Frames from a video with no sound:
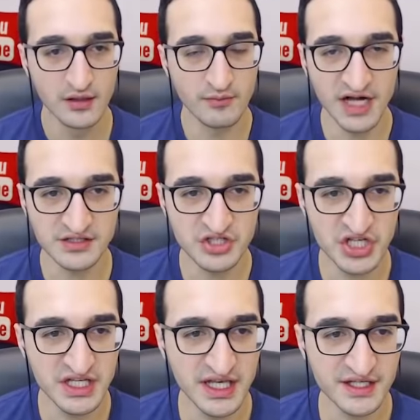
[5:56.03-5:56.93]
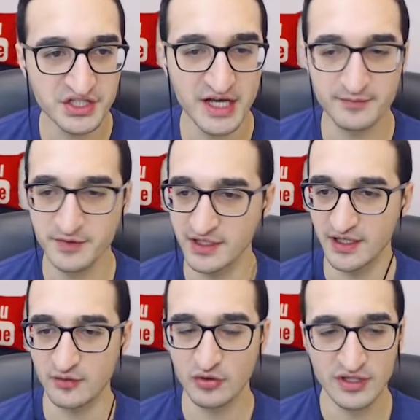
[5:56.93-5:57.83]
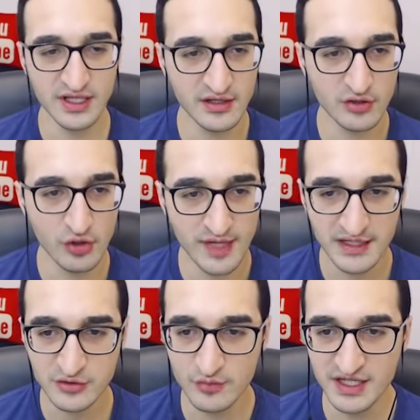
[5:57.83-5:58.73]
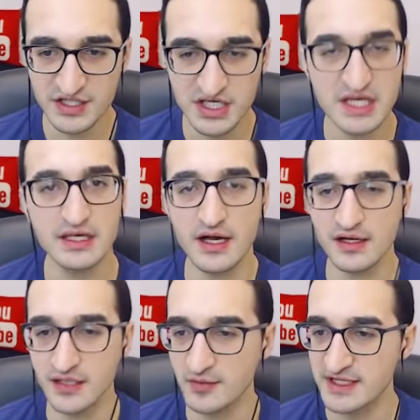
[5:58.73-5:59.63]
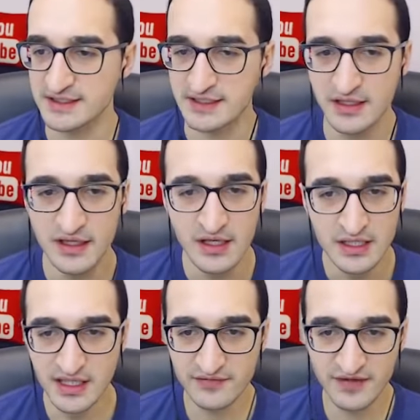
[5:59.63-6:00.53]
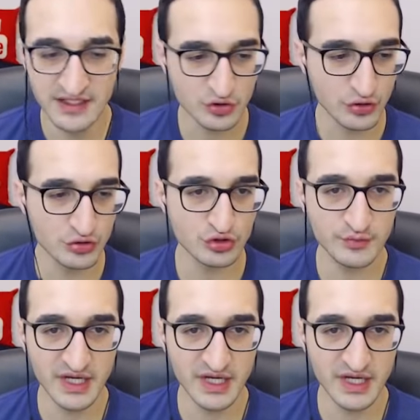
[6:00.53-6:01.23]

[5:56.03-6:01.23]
Mancini'ye çarptı. Burada Roberto Mancini'nin akrabası Defans oyuncusu